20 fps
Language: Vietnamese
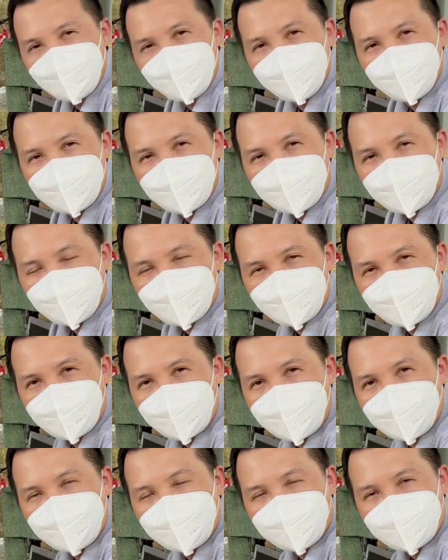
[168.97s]
Huy là cục
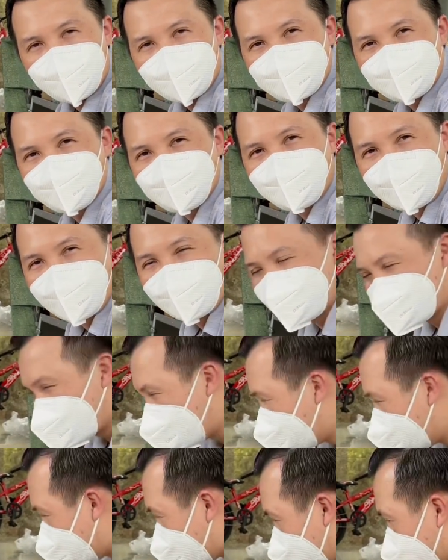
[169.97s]
bảy hàng trưng bày cho
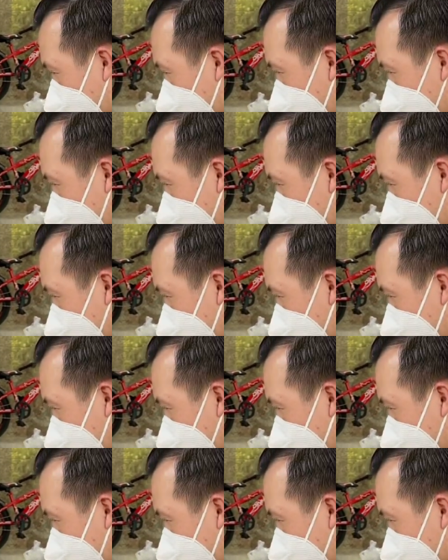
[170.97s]
nên là cái